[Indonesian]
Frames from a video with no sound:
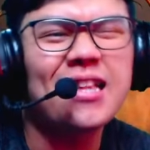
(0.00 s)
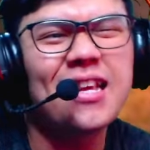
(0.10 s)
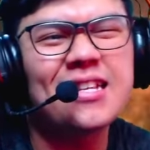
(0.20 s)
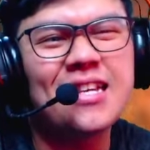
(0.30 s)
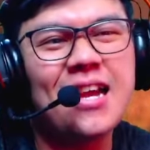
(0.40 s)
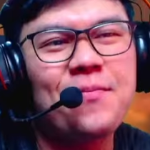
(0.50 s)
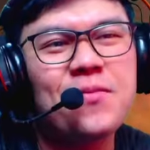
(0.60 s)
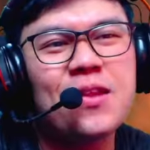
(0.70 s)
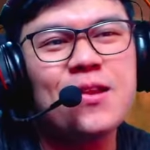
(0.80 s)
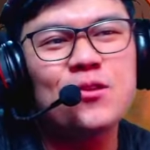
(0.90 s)
guys ya
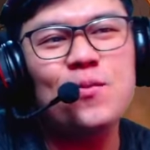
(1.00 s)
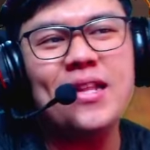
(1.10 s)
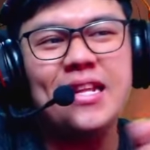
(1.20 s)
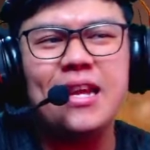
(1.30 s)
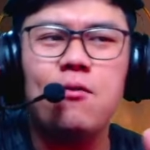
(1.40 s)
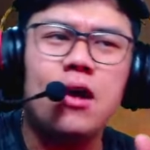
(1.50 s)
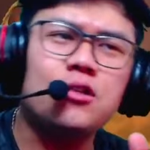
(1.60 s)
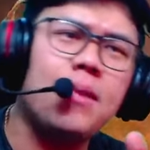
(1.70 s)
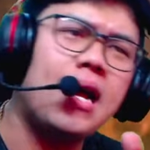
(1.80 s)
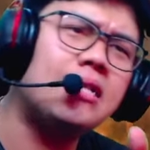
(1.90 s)
Cuman ini gue harus
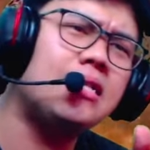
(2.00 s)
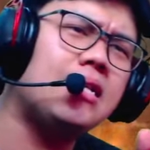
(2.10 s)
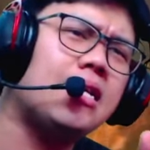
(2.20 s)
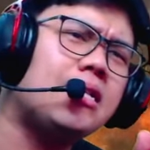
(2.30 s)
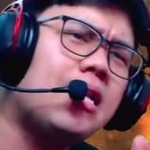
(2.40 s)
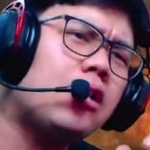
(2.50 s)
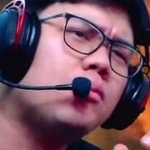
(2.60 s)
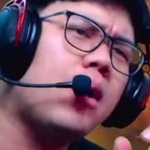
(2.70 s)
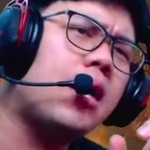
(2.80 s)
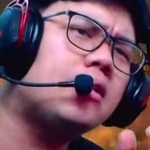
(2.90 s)
makasih sih guys. Kita harus
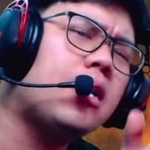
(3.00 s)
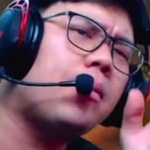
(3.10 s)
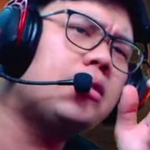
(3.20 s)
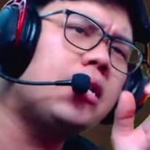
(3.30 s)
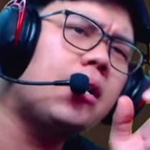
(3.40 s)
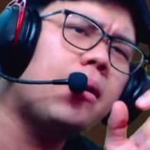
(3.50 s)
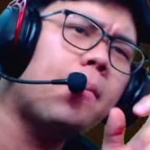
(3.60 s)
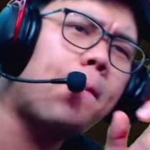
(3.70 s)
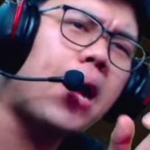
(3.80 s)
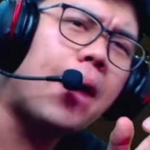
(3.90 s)
makasih sama si
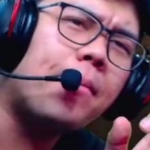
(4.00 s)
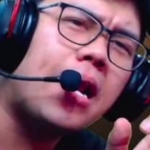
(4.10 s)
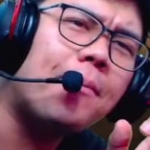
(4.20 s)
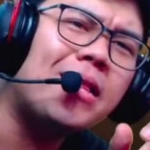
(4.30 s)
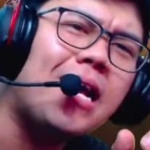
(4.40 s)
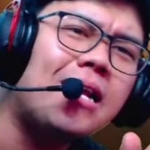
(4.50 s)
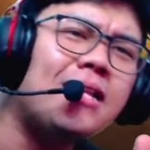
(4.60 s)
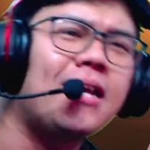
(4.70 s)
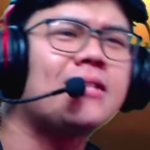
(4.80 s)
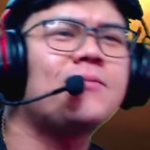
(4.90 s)
kameramen kar ini
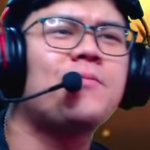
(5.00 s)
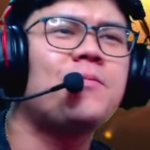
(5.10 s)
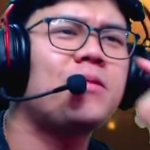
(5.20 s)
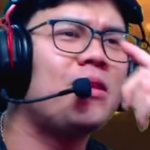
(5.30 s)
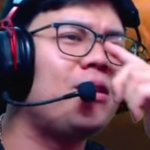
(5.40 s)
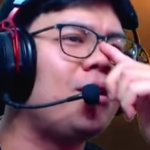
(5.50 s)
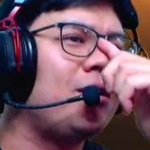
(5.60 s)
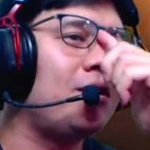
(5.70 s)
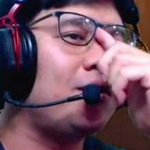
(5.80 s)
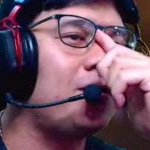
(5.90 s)
guys.
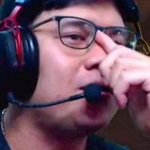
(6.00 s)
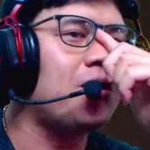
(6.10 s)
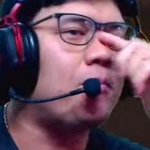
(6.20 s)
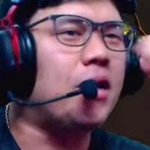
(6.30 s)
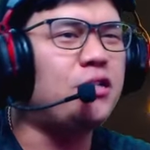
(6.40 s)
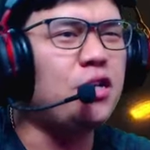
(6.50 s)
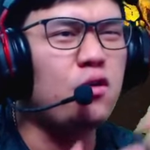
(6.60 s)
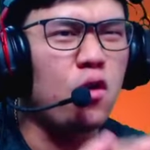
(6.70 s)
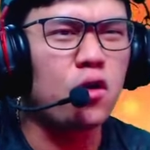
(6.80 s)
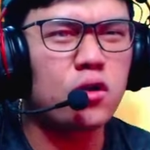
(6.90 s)

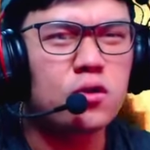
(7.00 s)
Bajigur,